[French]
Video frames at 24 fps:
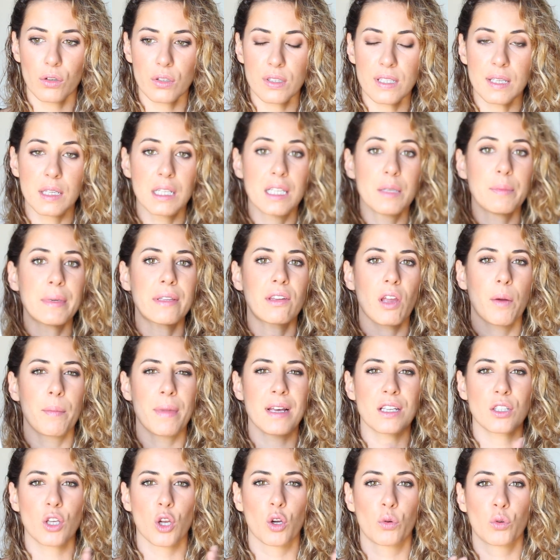c'est limite un
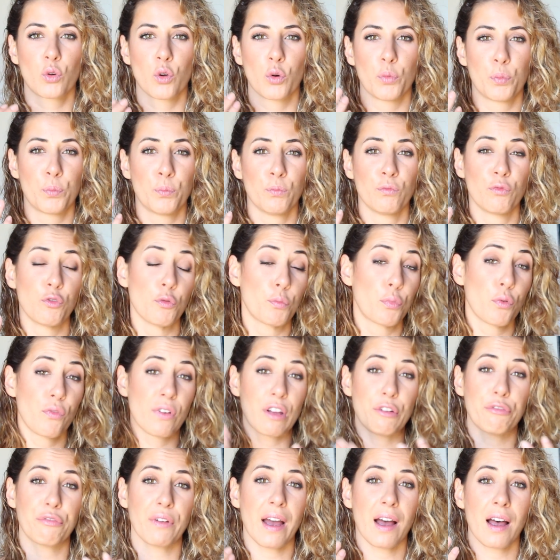masque que vous
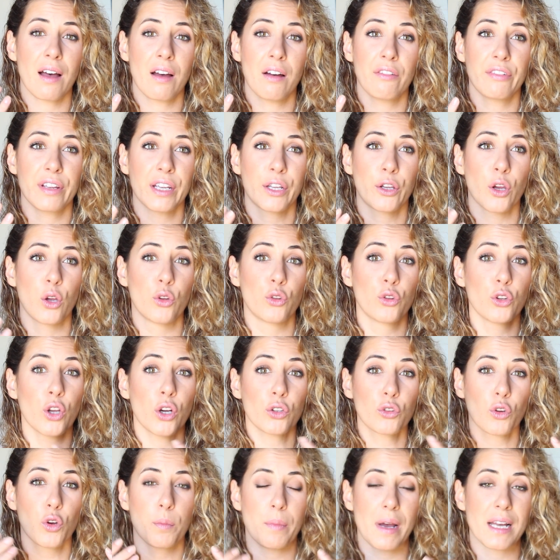pouvez faire avec un
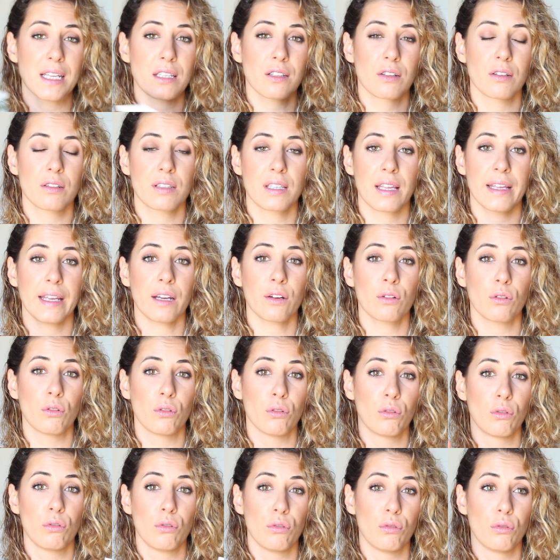autre masque, c'est-à-dire
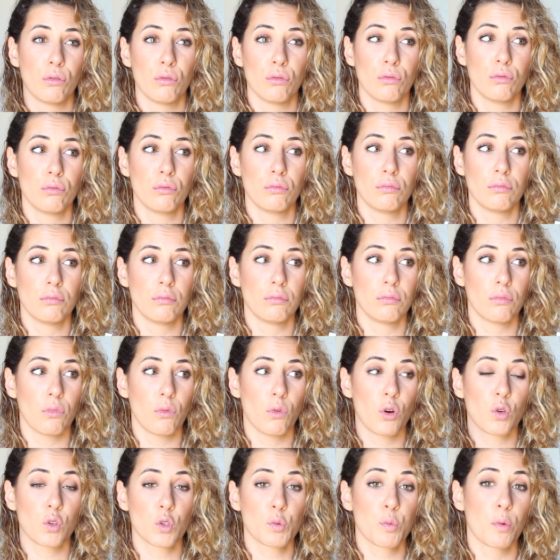
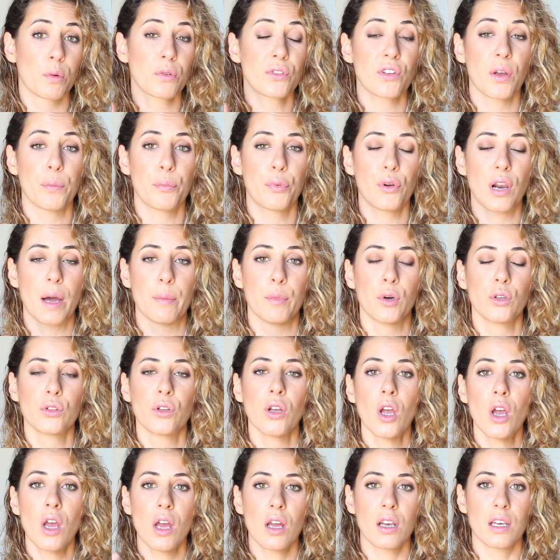en ce moment c'est un peu la mode,
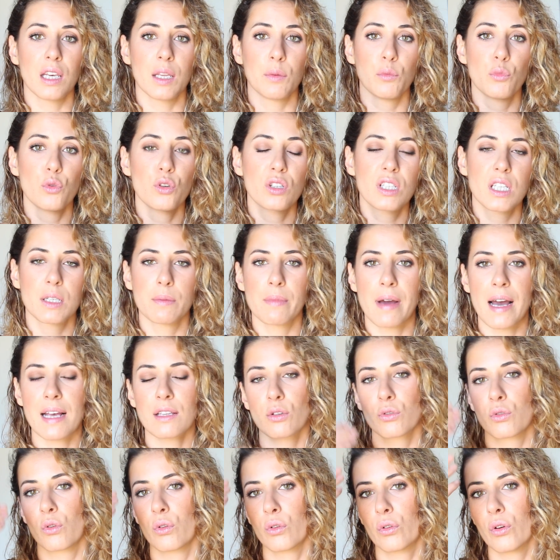les
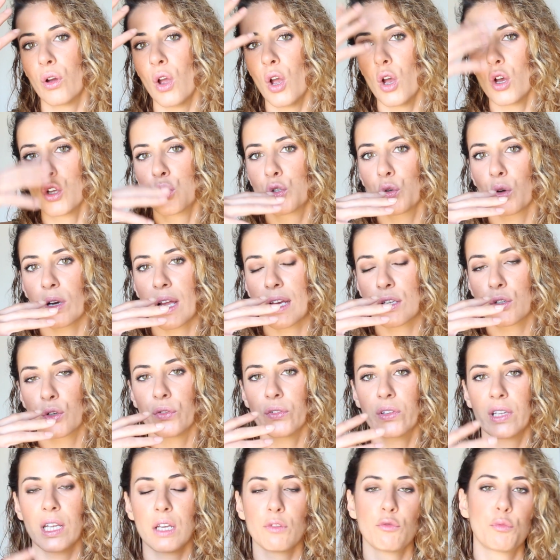multi-masques. Donc sur la
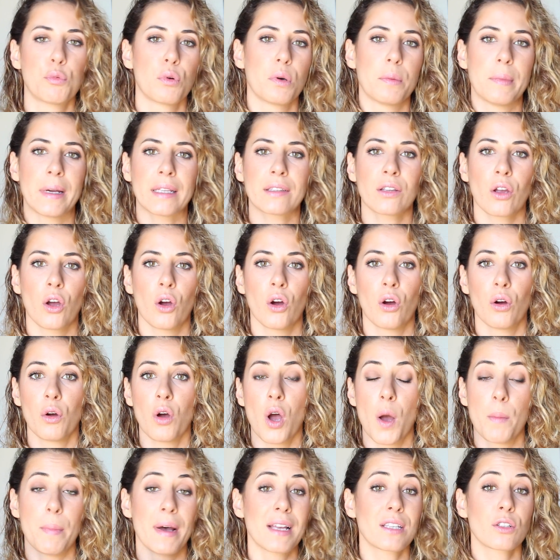zone T, vous pouvez mettre
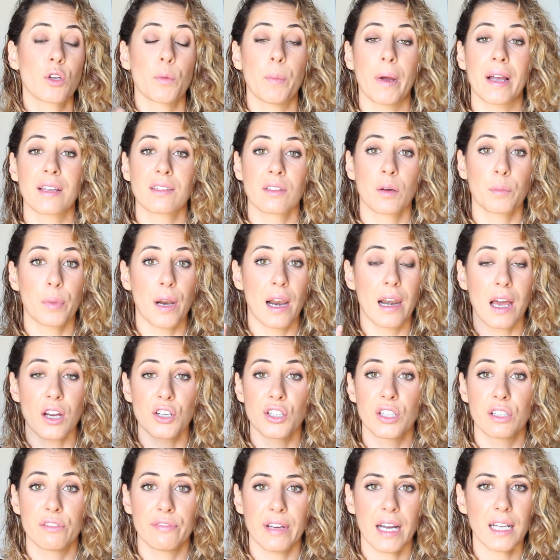un masque par exemple à
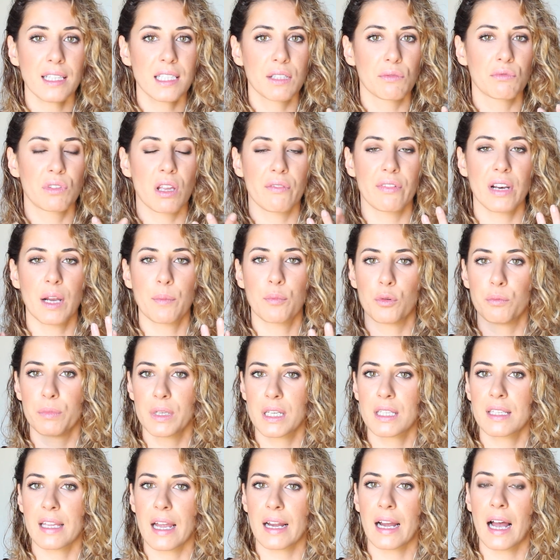l'argile verte si vous avez la peau
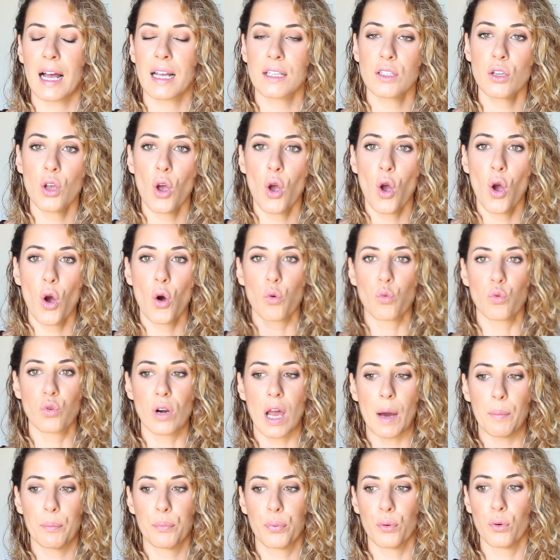mixte à grasse ou
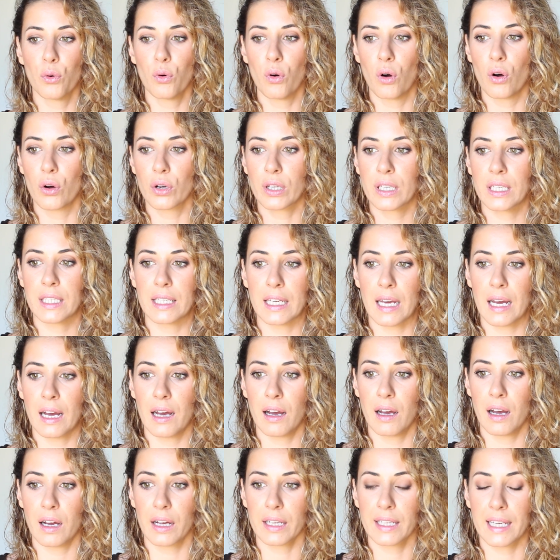la peau euh, qui,
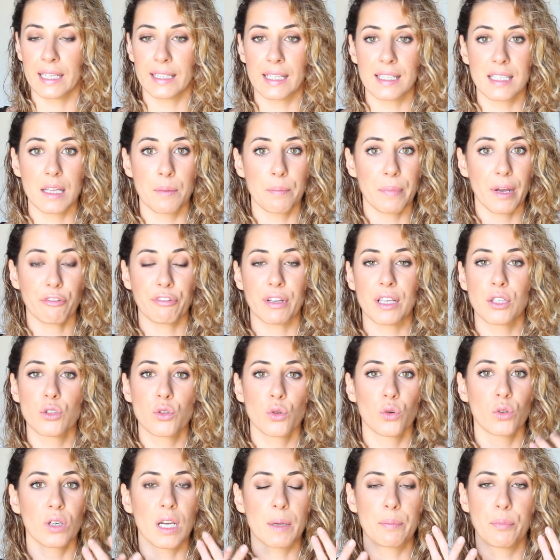a, des
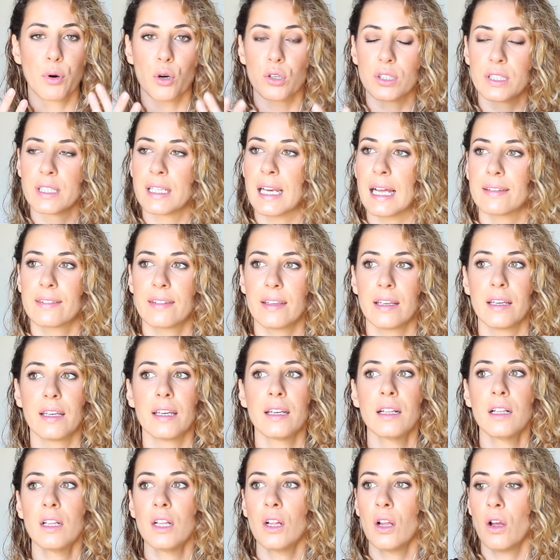imperfections, les pores
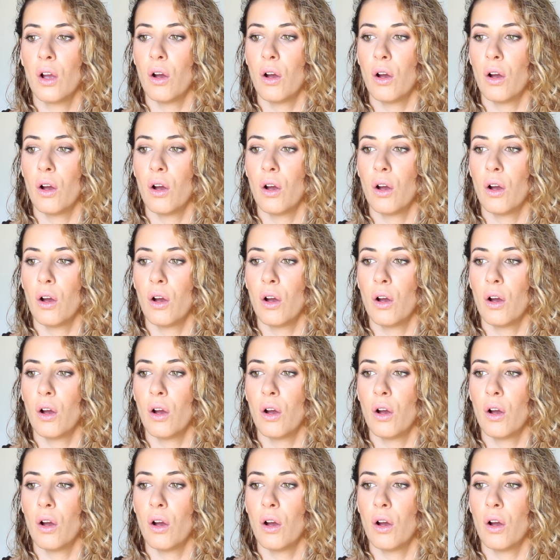dilatés,